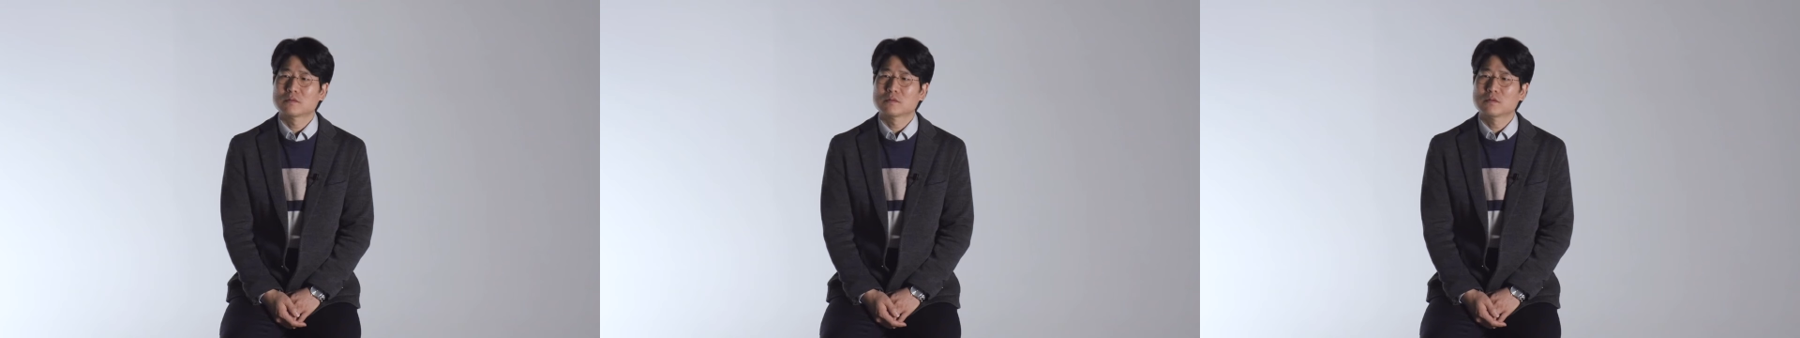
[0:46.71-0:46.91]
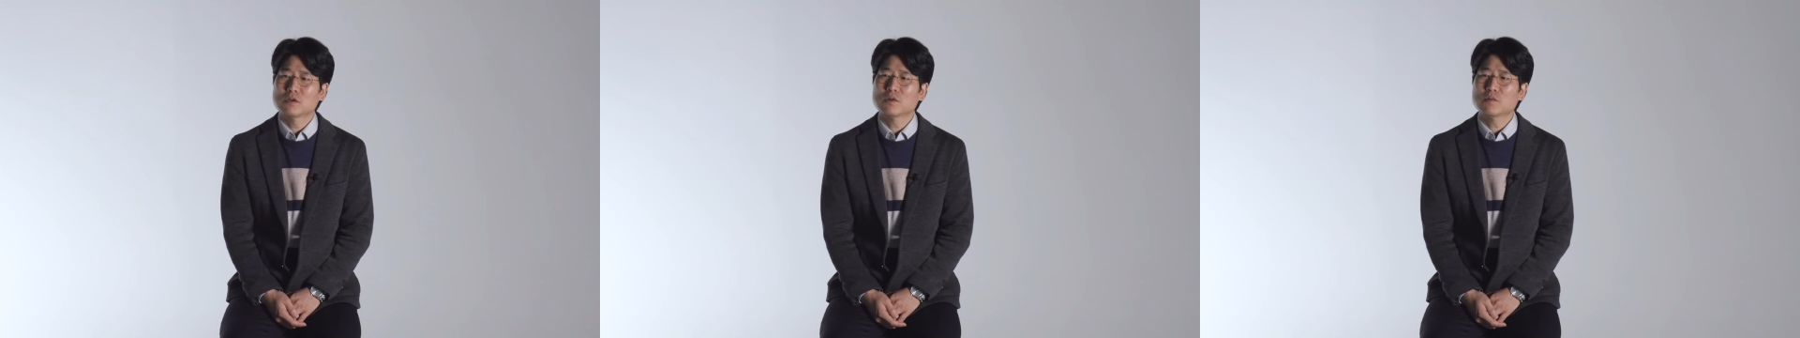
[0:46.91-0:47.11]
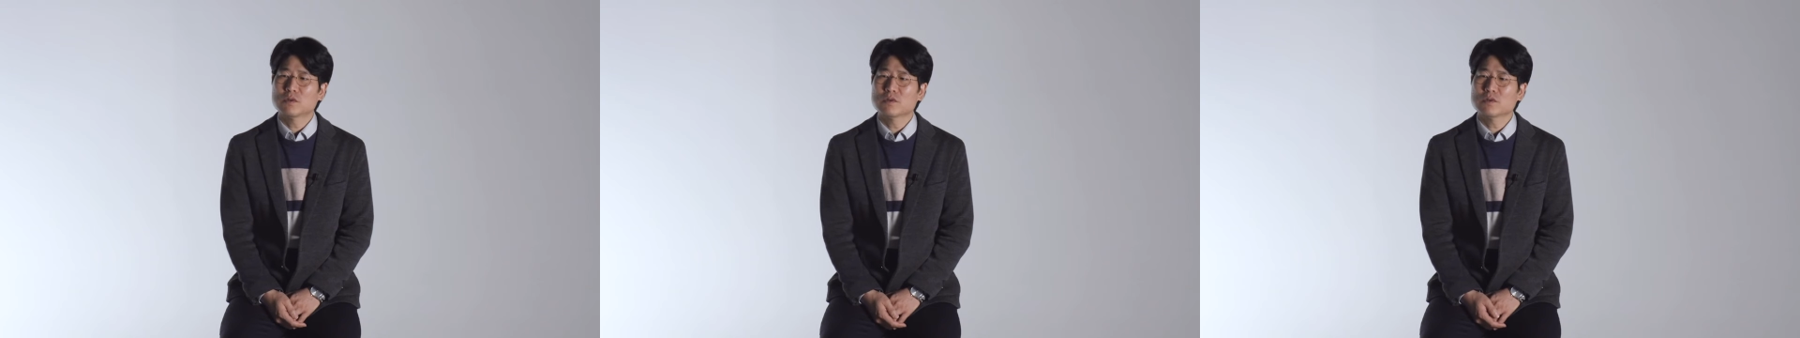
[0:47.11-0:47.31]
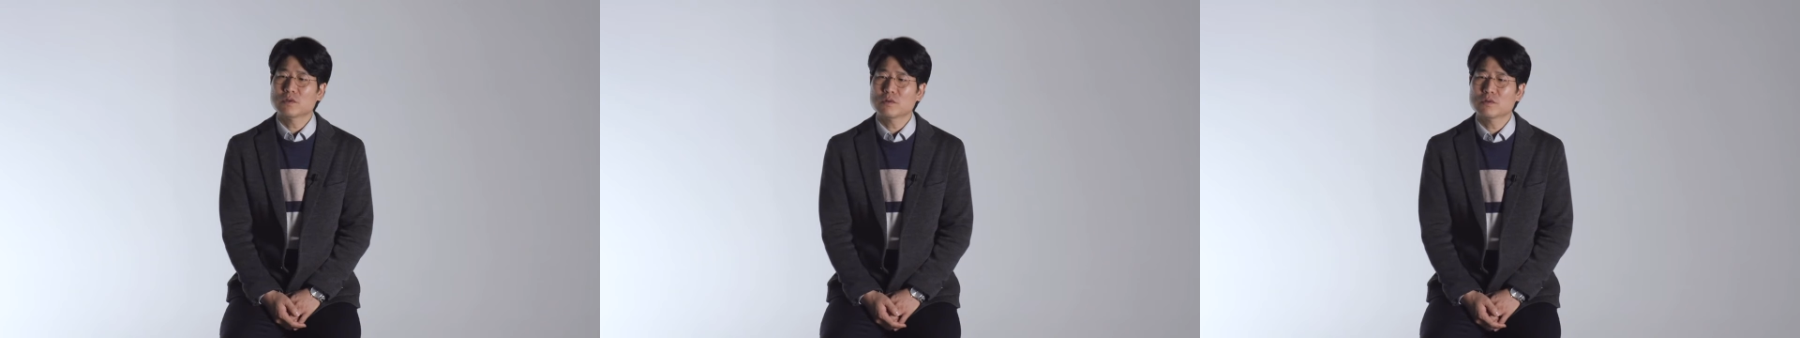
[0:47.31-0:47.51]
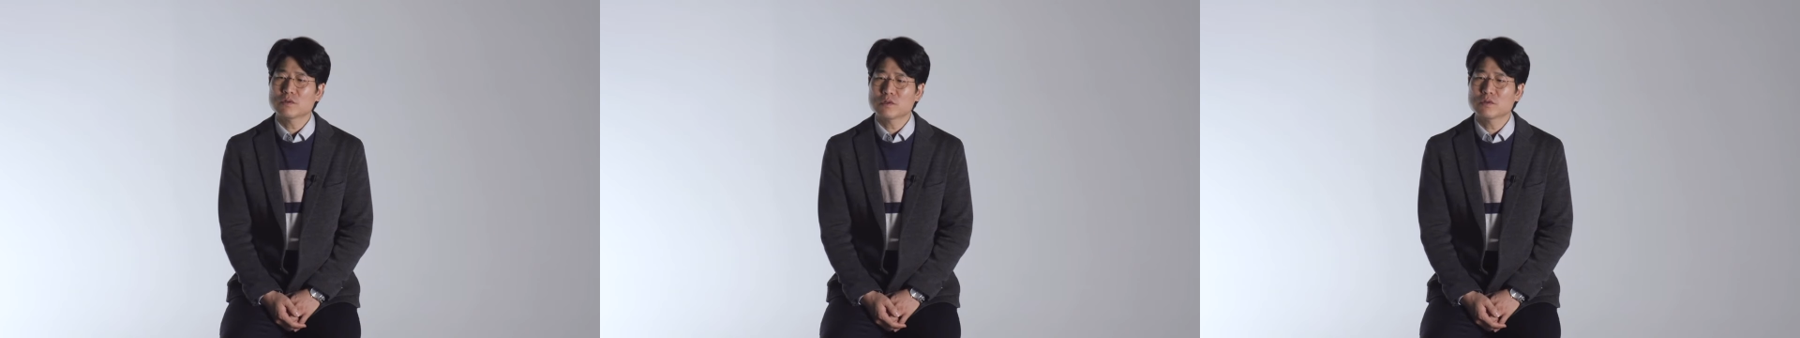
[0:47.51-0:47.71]
그러면서
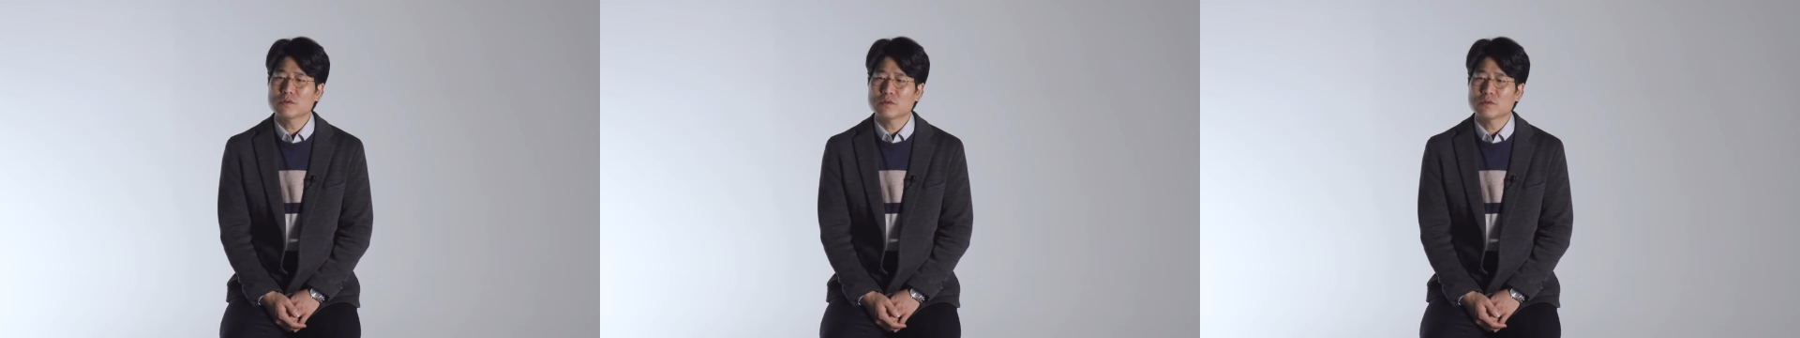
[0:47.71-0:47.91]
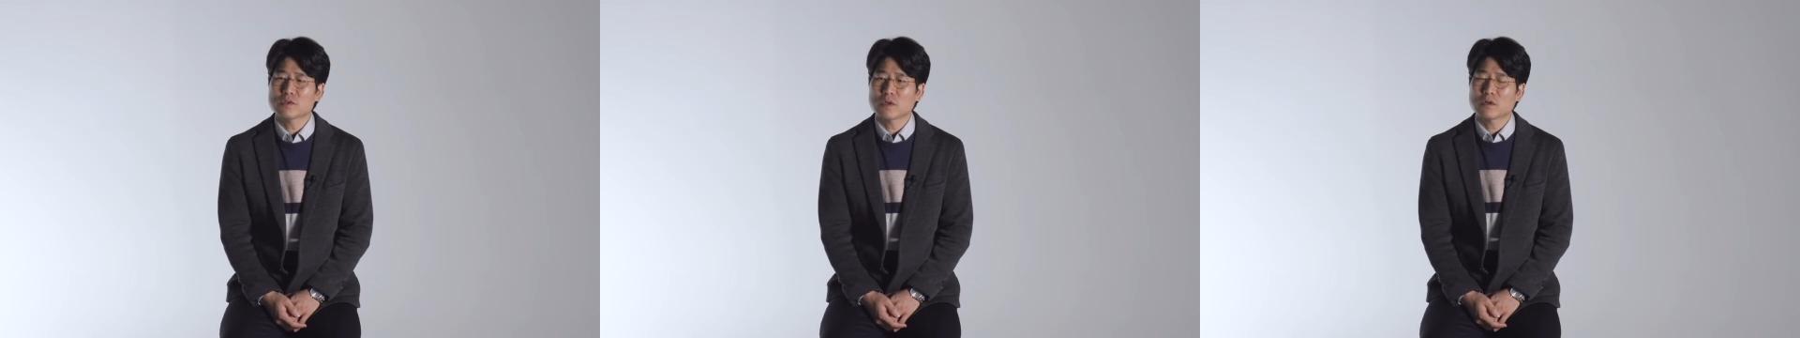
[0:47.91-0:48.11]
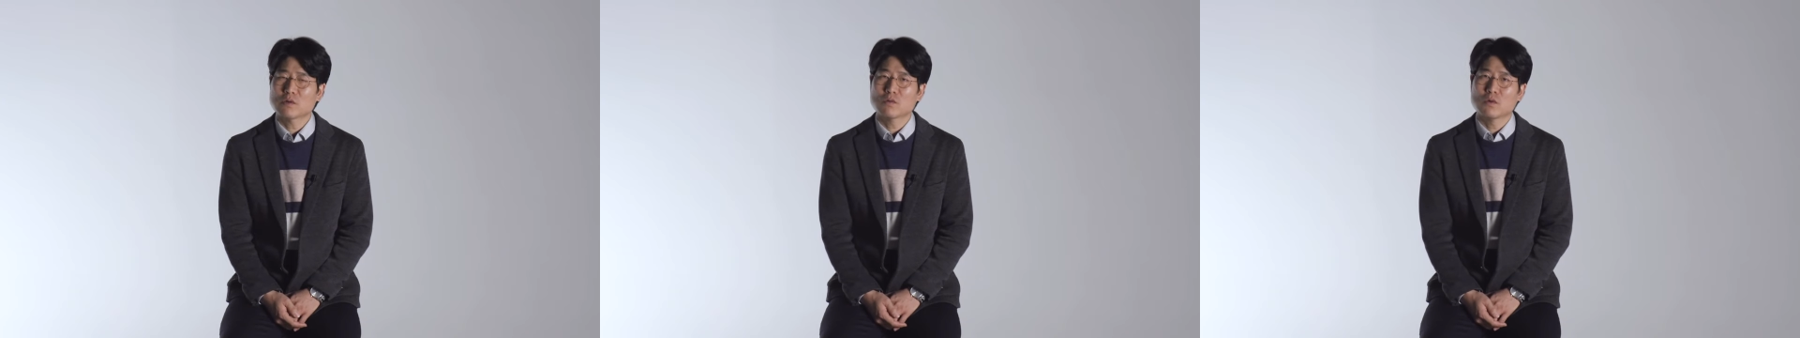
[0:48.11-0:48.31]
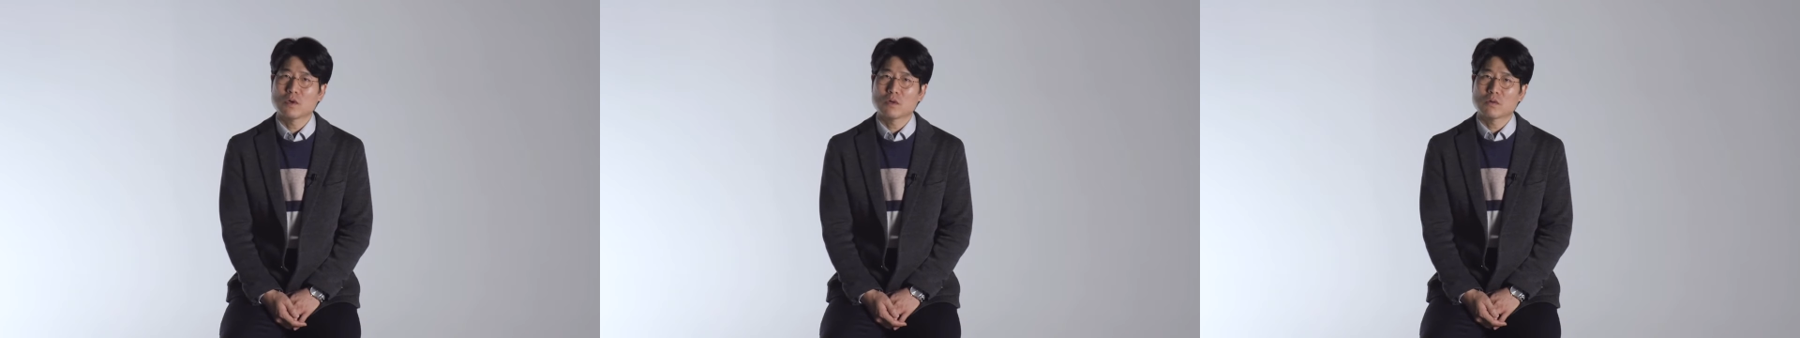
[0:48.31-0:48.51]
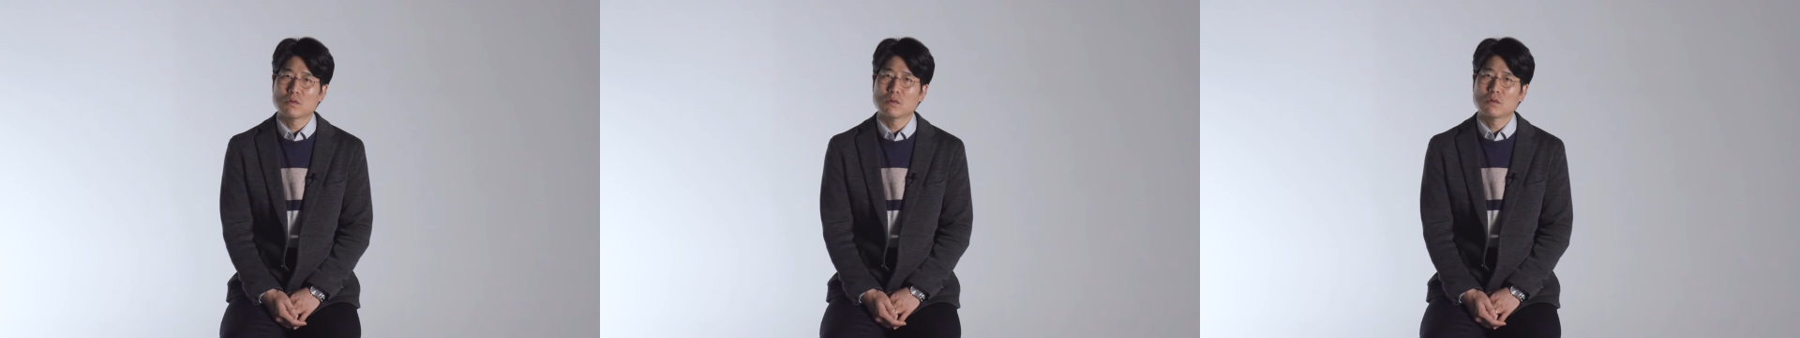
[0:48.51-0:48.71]
훨씬 더 이제
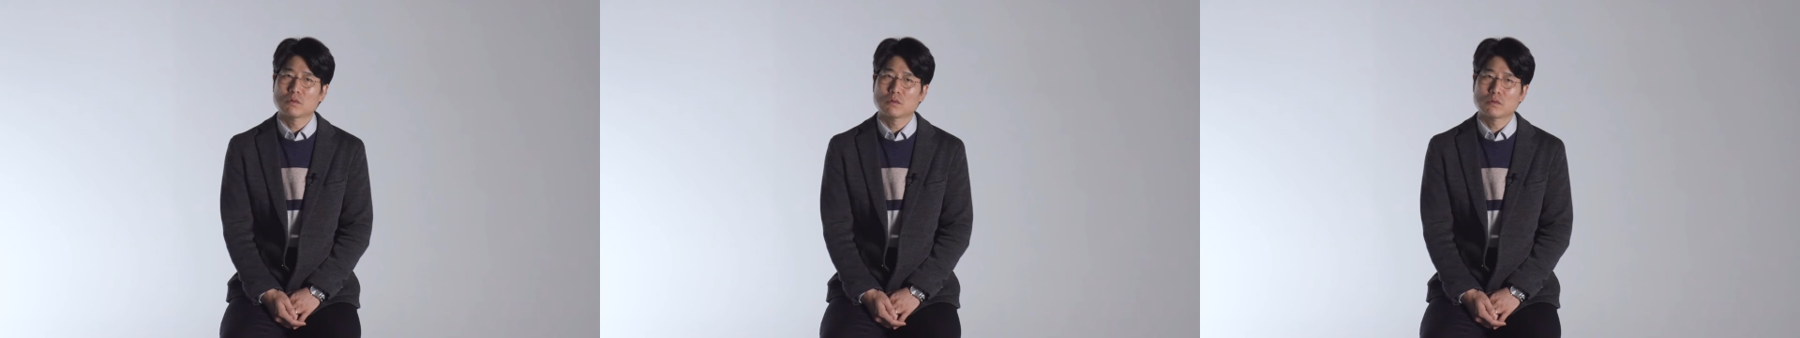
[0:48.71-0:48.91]
학교하고